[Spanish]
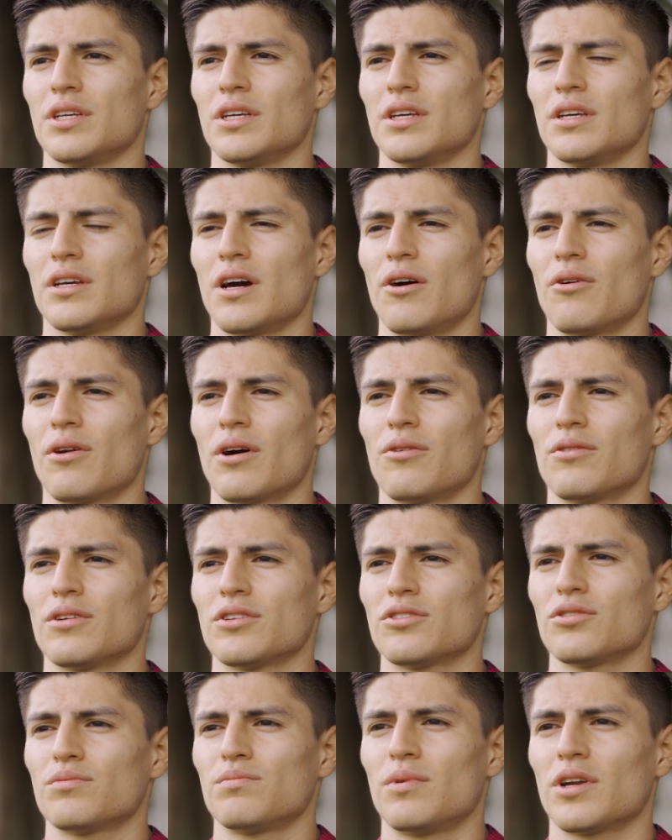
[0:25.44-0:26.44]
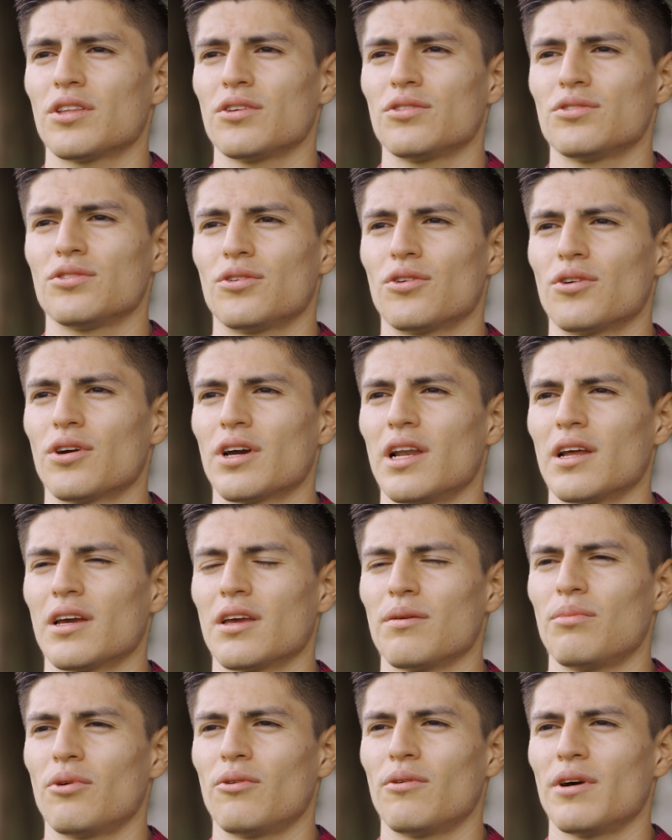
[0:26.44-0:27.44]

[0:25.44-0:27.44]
y ahora con estos partidos yo creo que el equipo